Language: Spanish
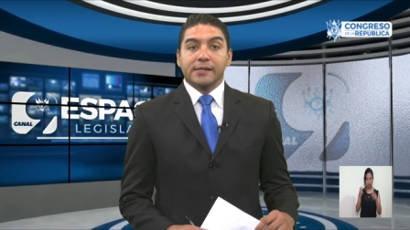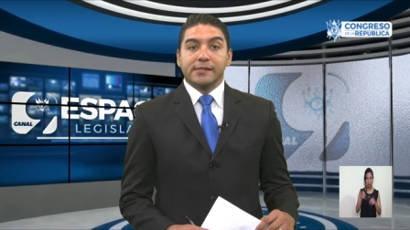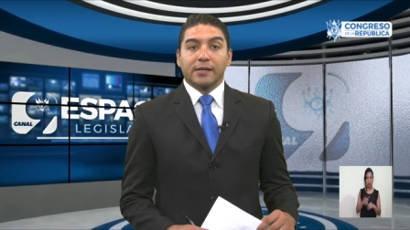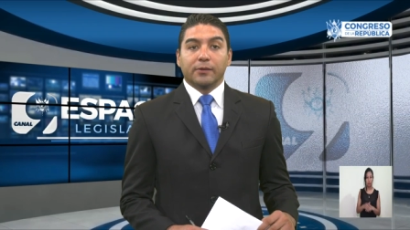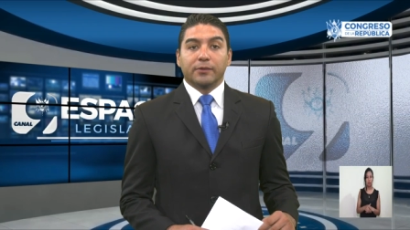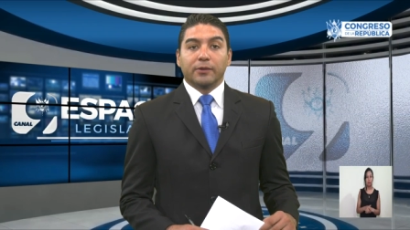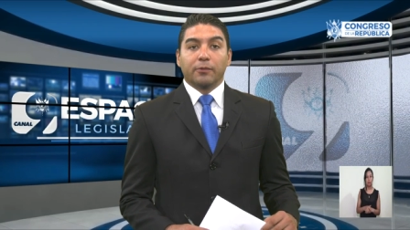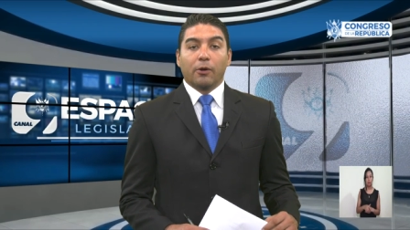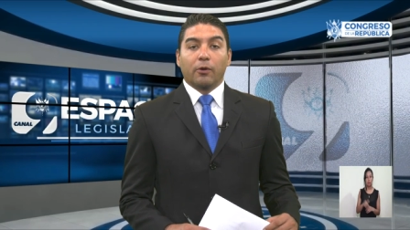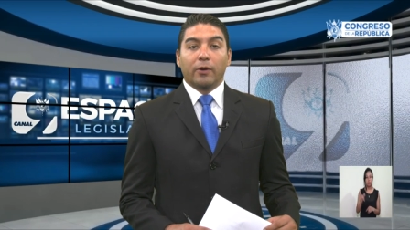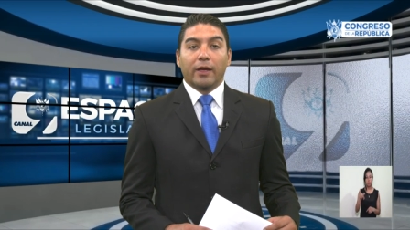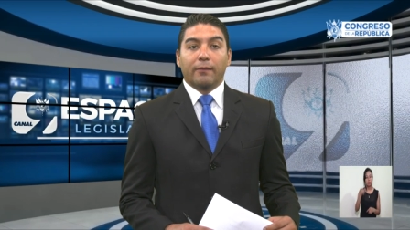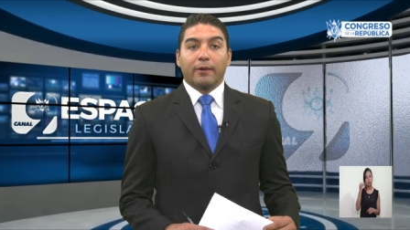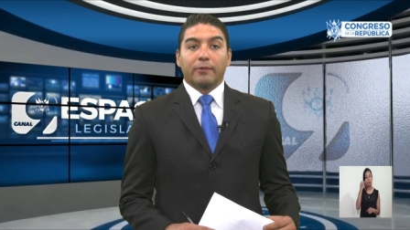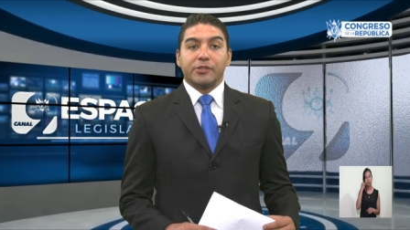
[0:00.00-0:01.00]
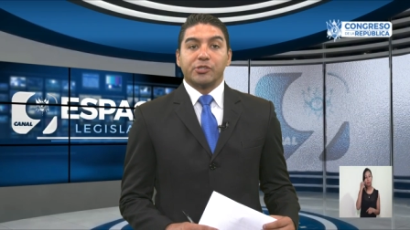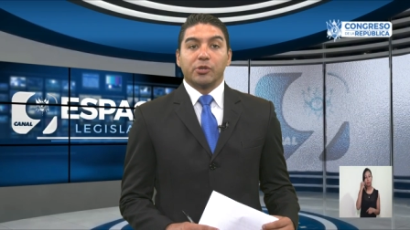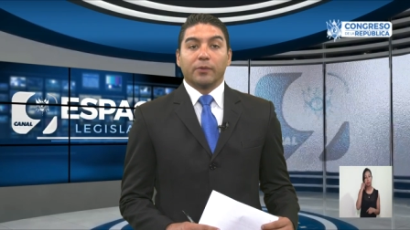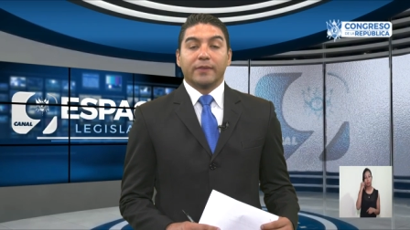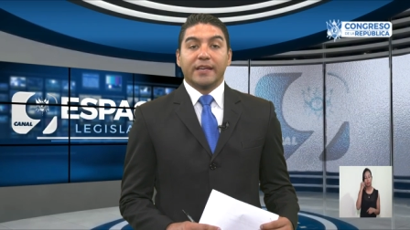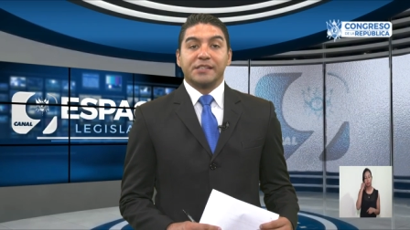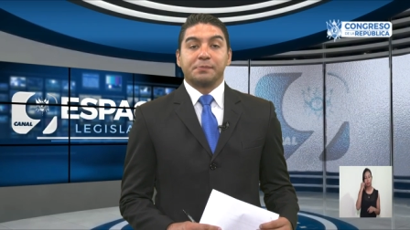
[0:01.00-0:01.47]
se continuó con la
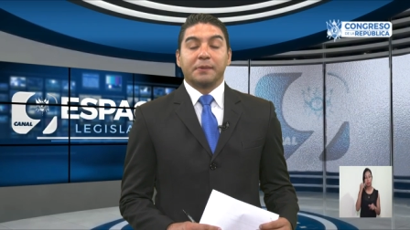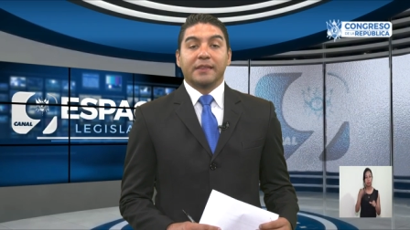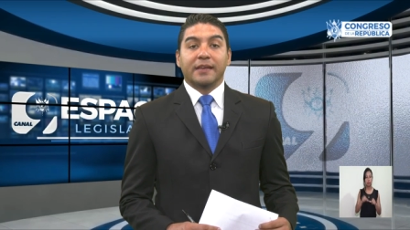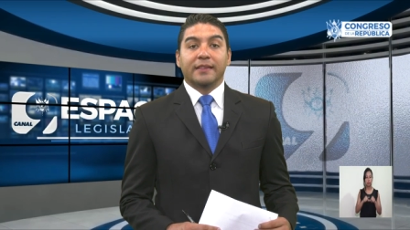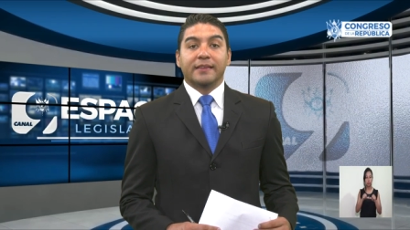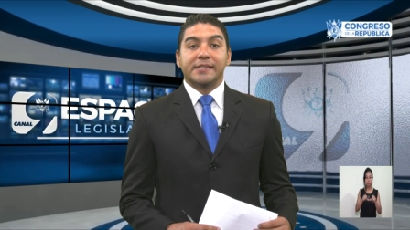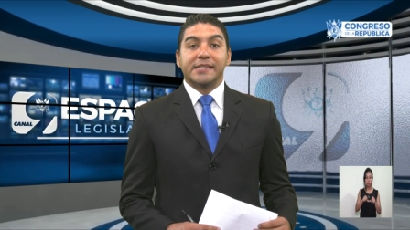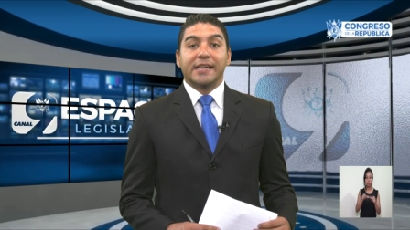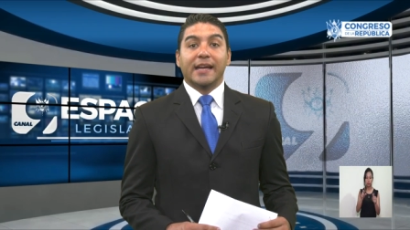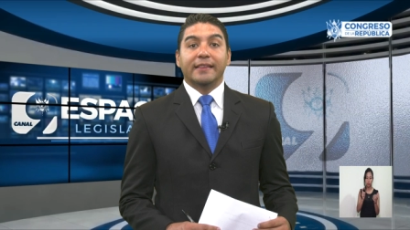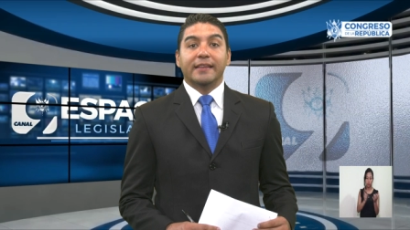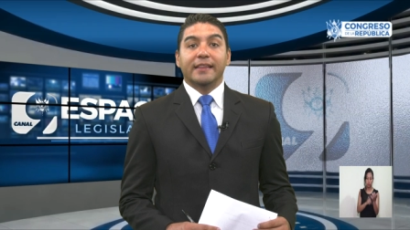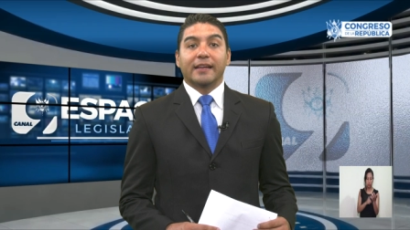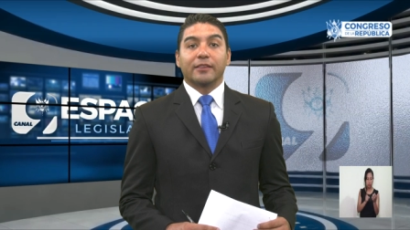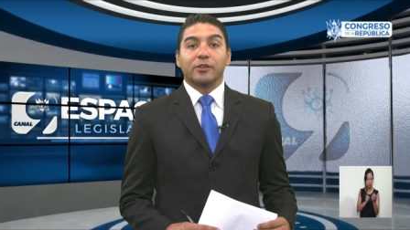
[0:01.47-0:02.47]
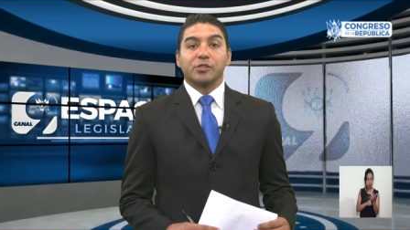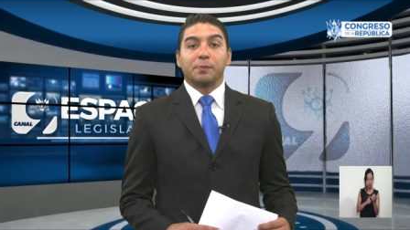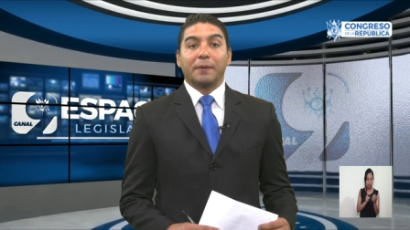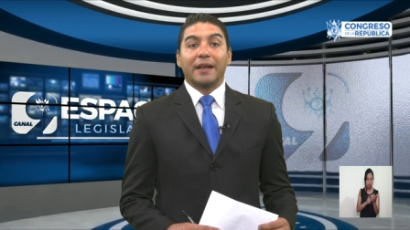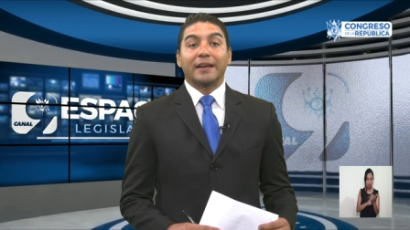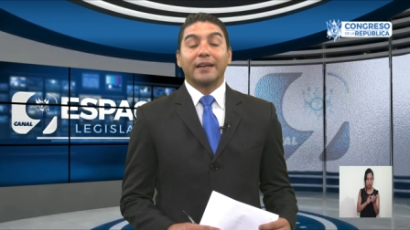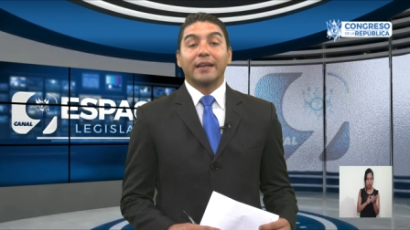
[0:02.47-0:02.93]
evaluación de expedientes y candidatos
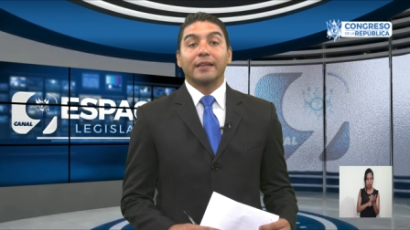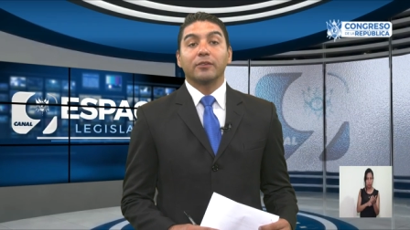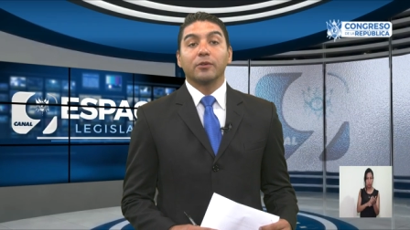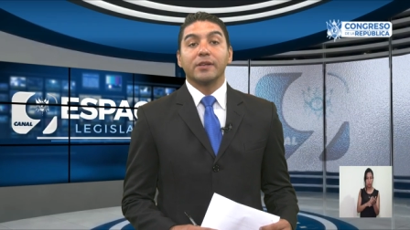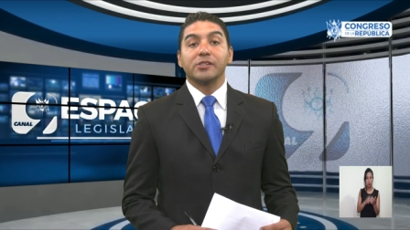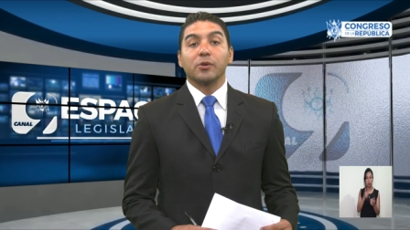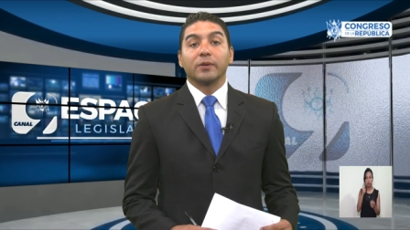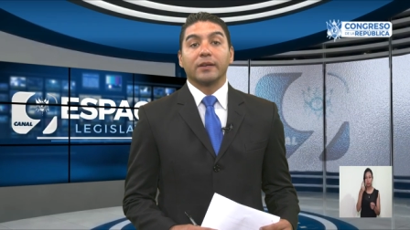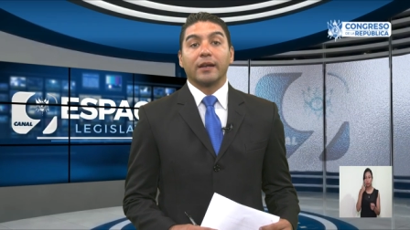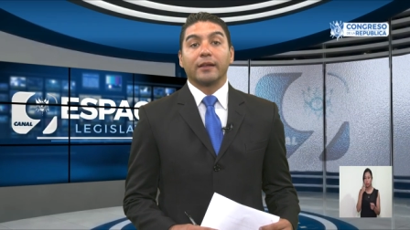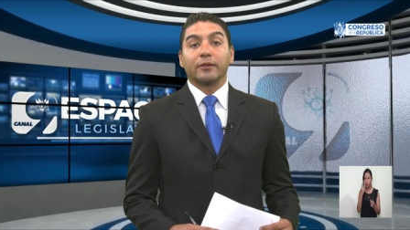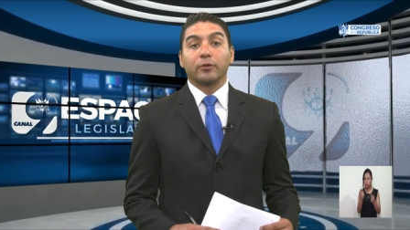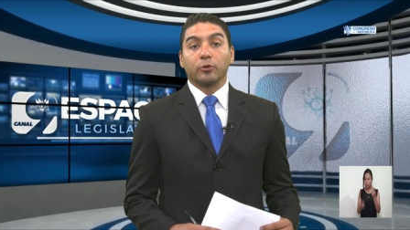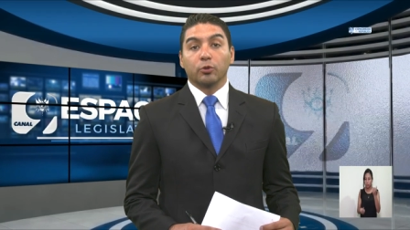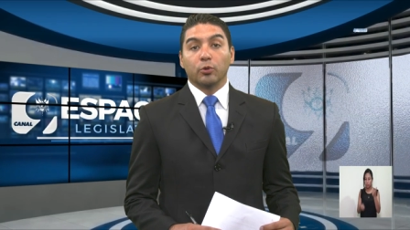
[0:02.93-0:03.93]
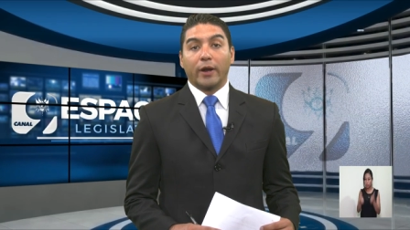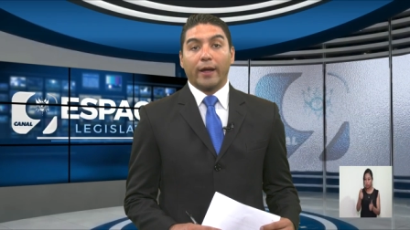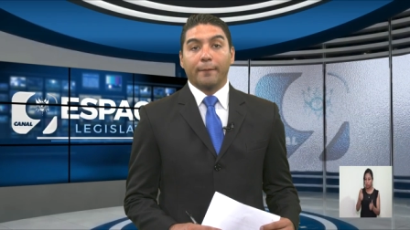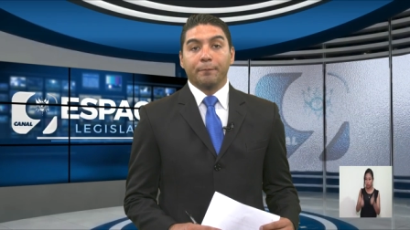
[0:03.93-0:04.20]
para relatores contra la tortura.